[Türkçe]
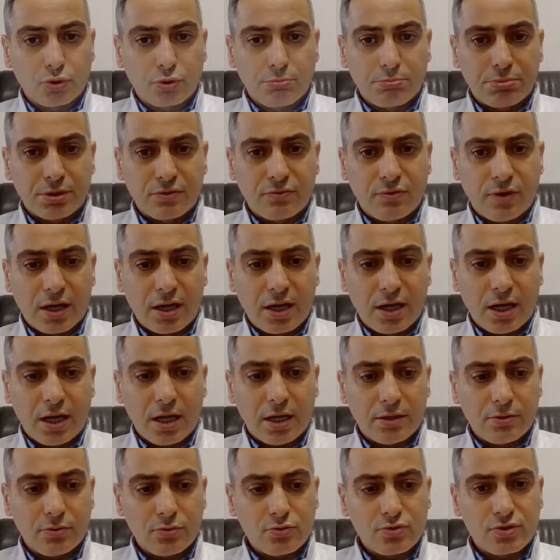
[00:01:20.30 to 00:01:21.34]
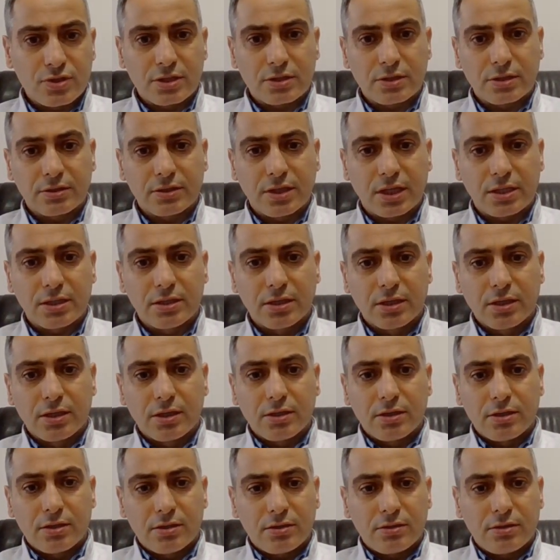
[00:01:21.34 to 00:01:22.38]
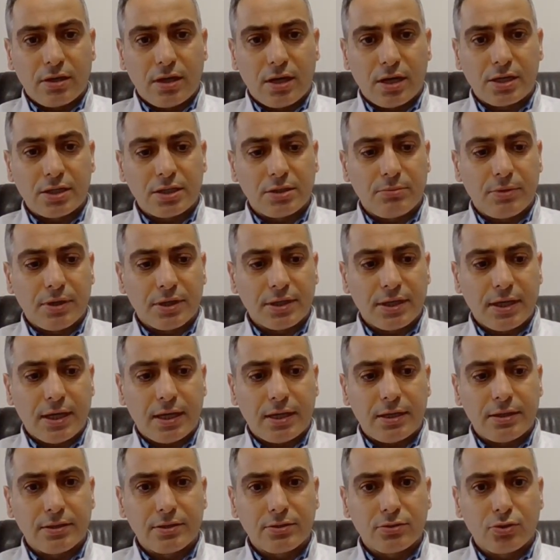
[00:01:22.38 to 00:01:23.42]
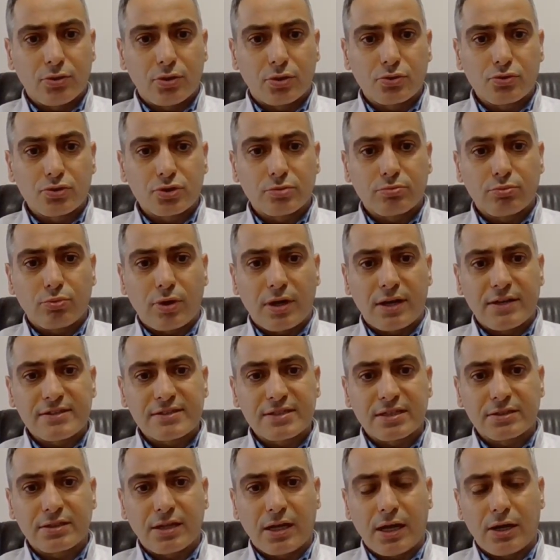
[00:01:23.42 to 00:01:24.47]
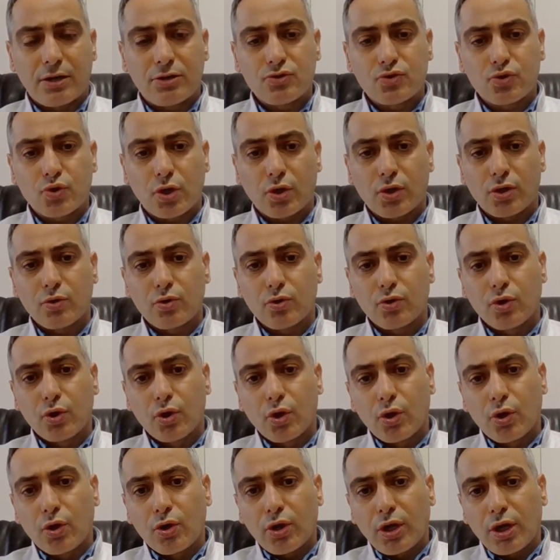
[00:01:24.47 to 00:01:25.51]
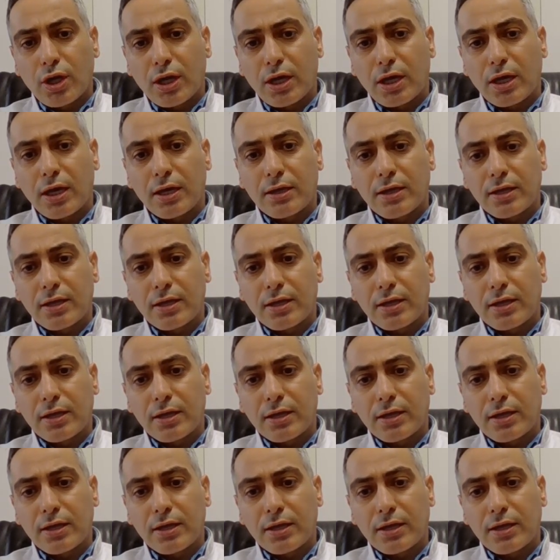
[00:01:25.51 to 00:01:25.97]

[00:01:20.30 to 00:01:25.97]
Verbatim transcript: bir vaka üzerinden aklıma geldi. Gördüğünüz gibi bu hasta daha önce e,